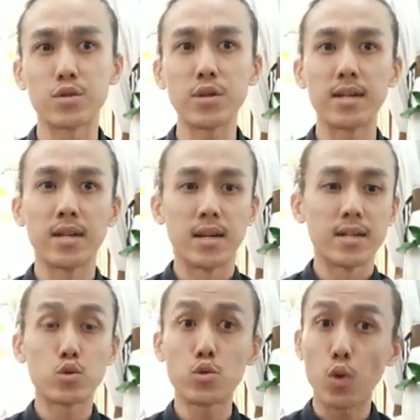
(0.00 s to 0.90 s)
所以
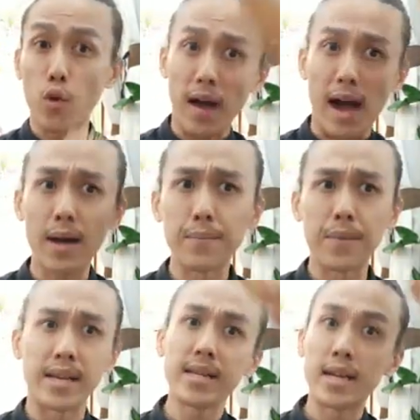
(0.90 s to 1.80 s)
梳头发
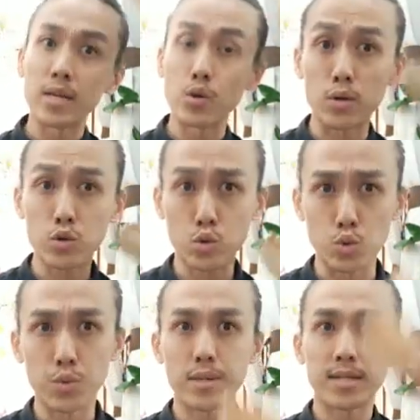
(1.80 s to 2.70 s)
每一天都要
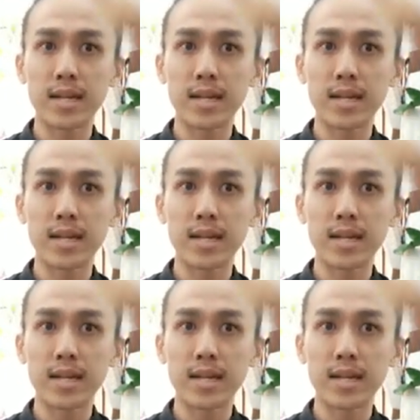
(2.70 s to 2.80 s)
梳，